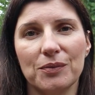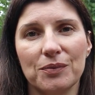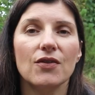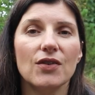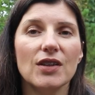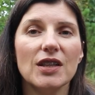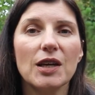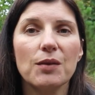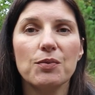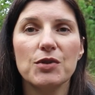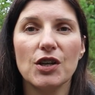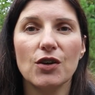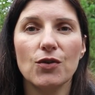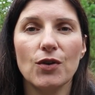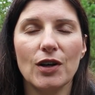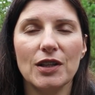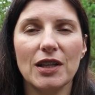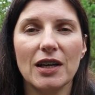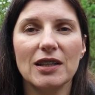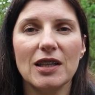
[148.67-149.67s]
W innych
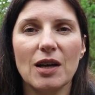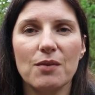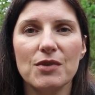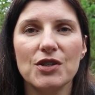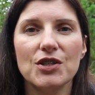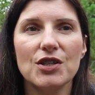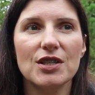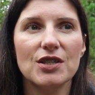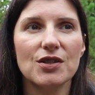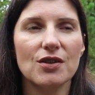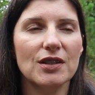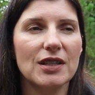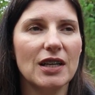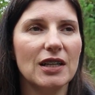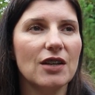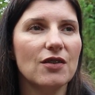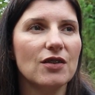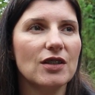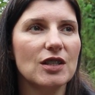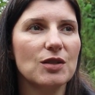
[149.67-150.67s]
przekładach ta myśl jest
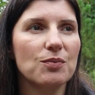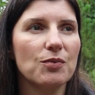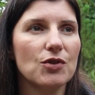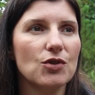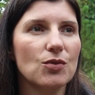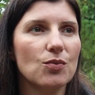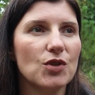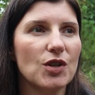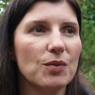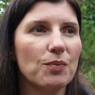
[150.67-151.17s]
oddana w ten sposób,